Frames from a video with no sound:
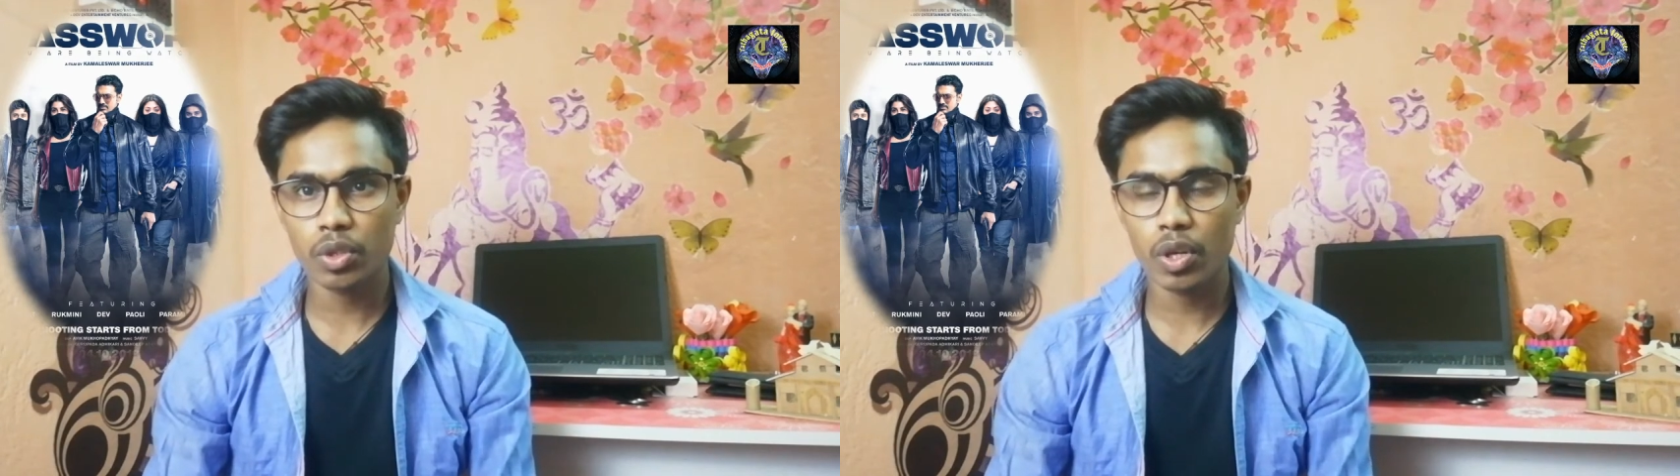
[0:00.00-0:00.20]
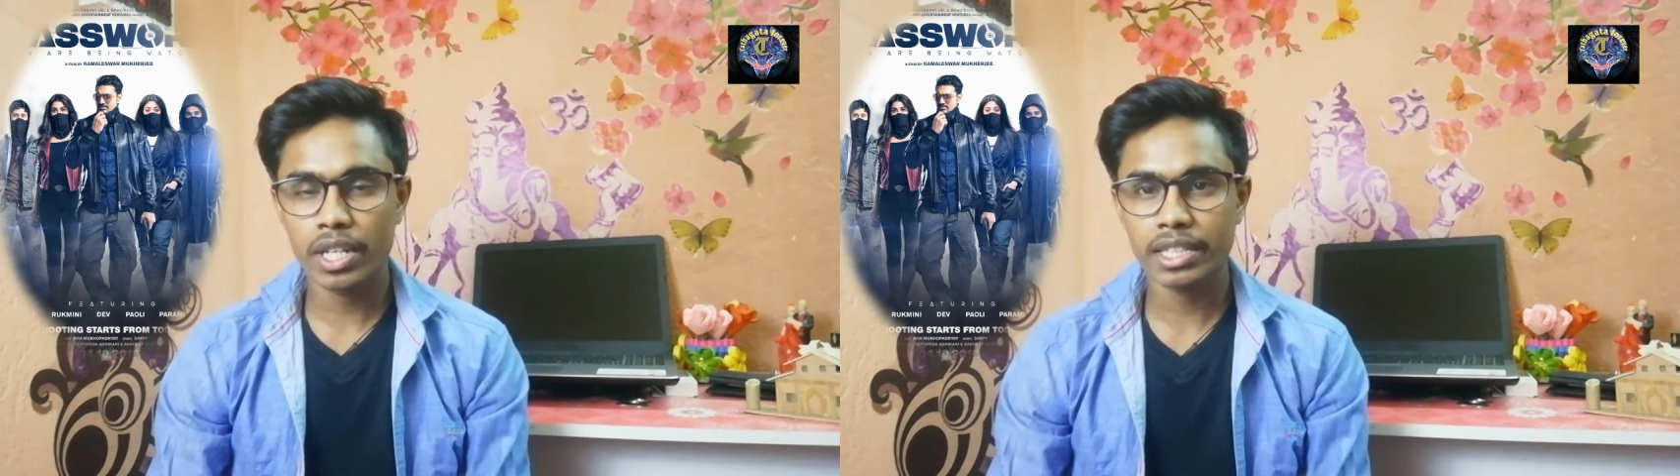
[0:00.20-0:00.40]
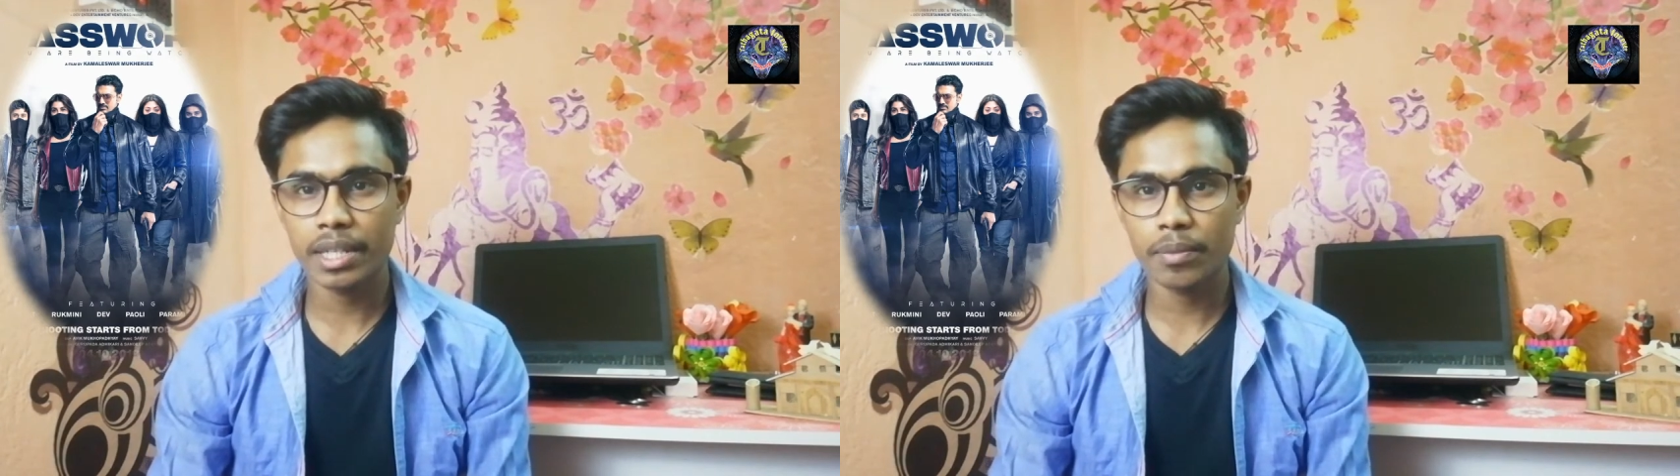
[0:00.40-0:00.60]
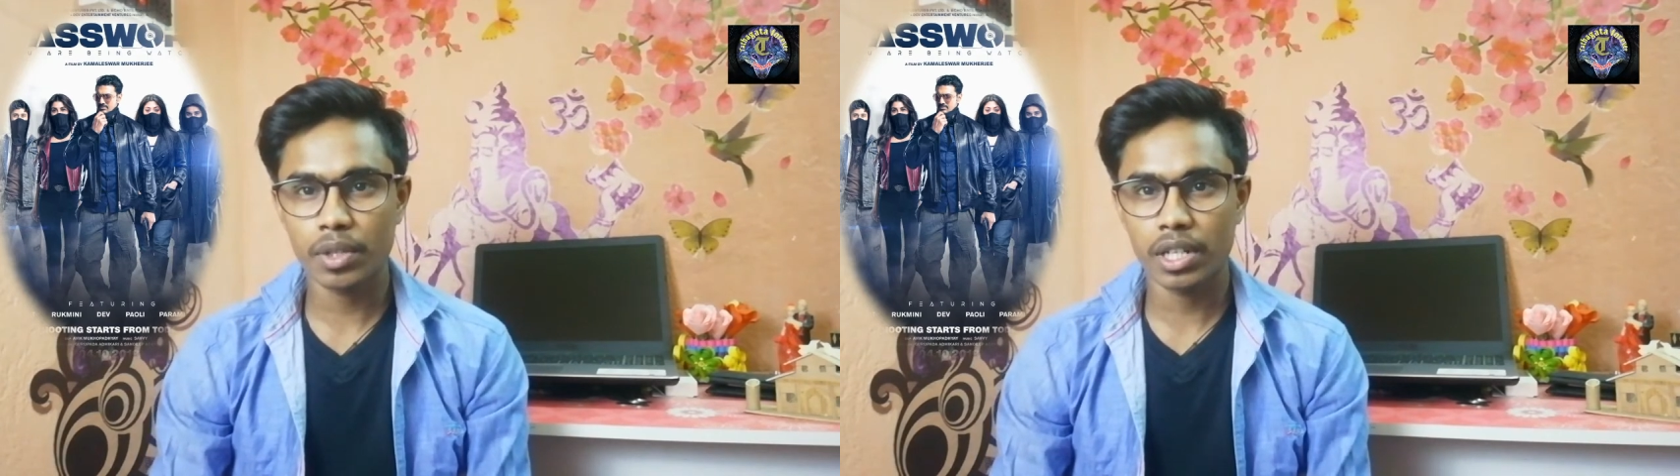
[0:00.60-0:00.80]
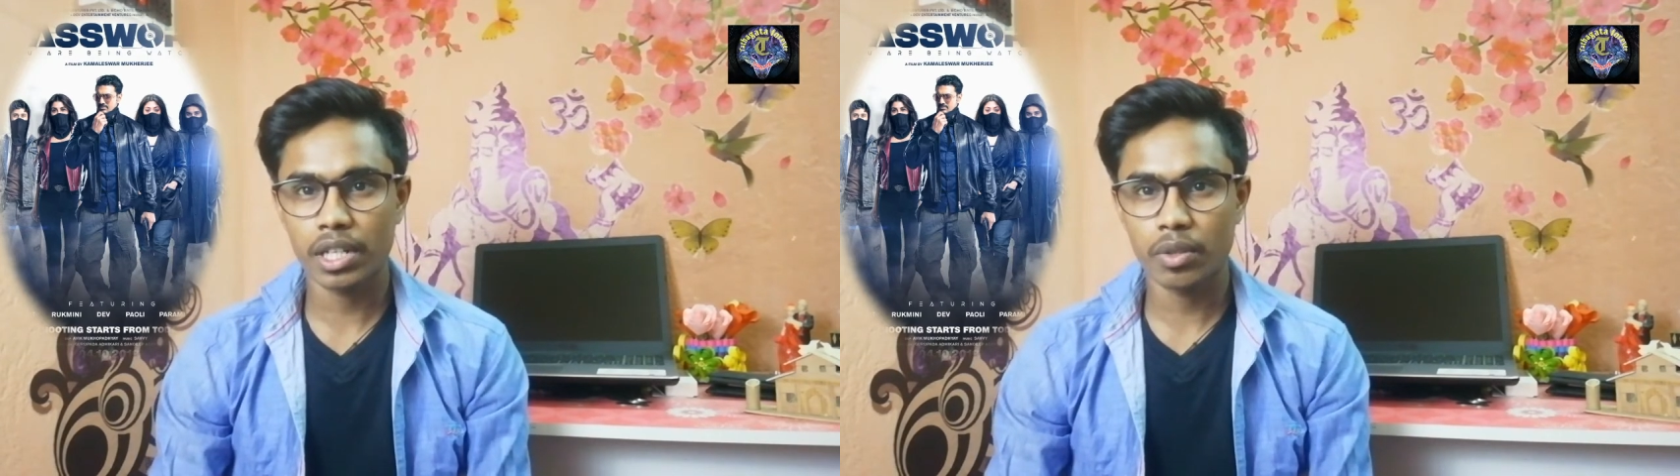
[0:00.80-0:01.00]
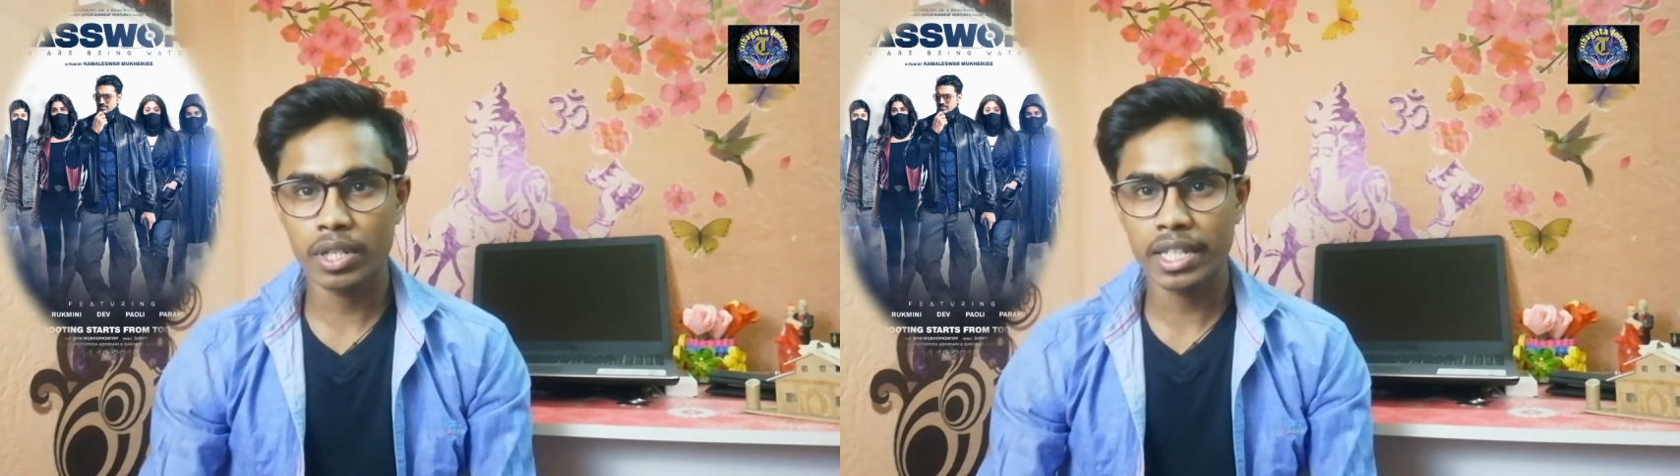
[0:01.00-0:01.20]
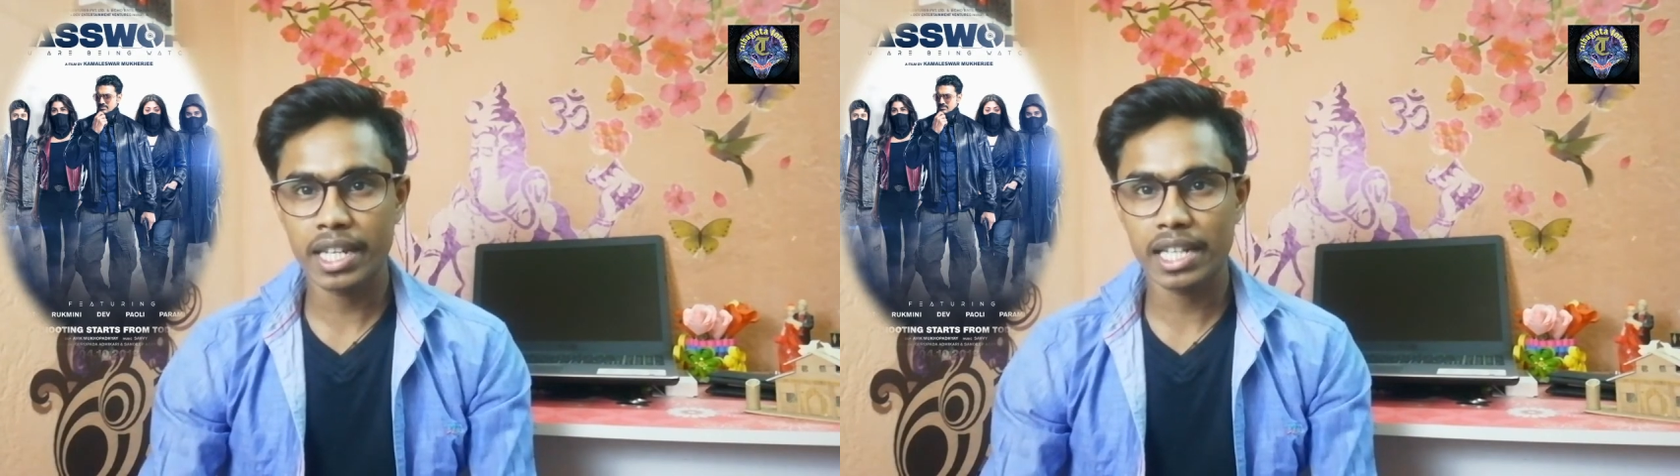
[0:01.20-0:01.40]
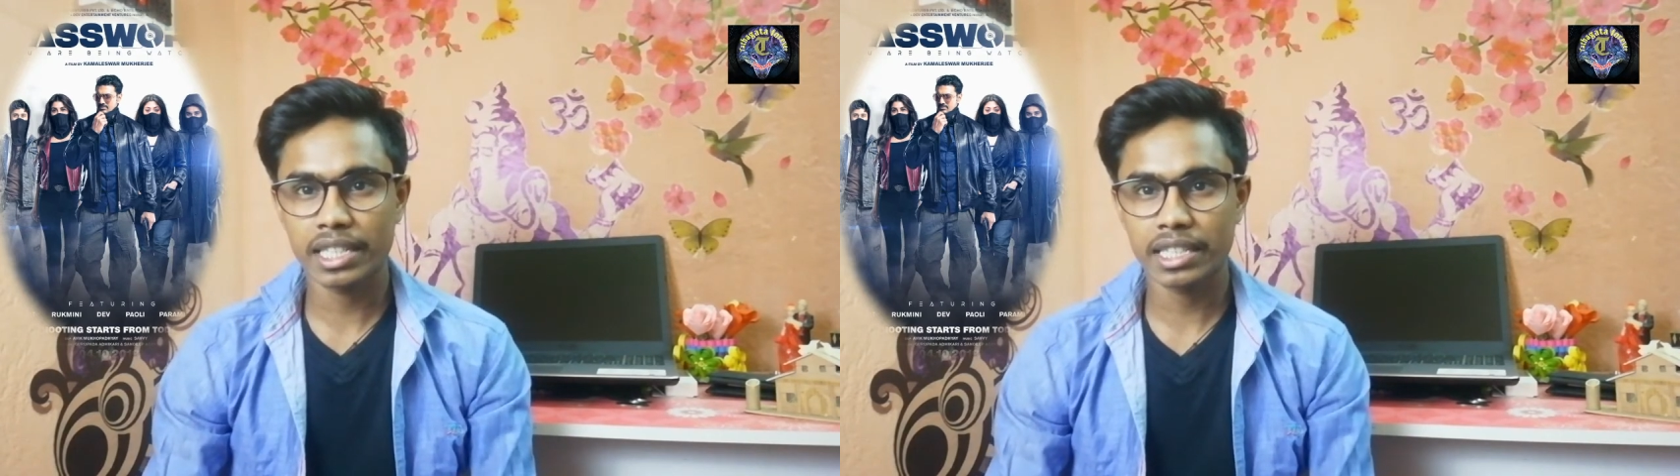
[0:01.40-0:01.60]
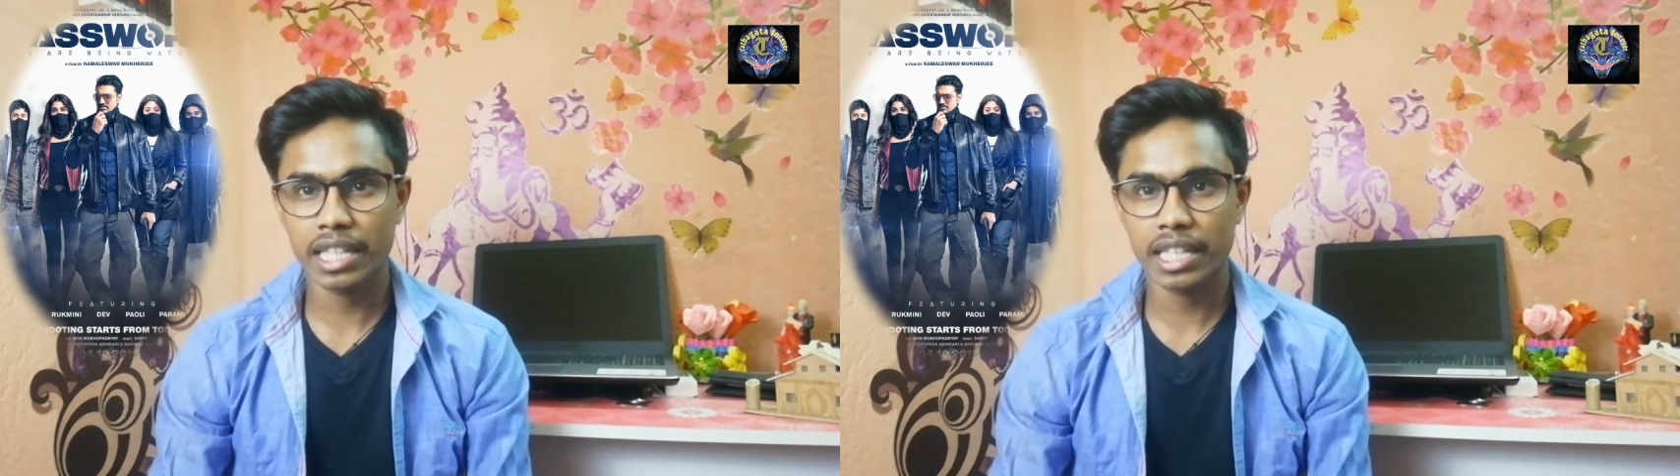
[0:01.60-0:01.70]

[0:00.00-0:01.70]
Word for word: ধরনের যেগুলি নিয়ে আসে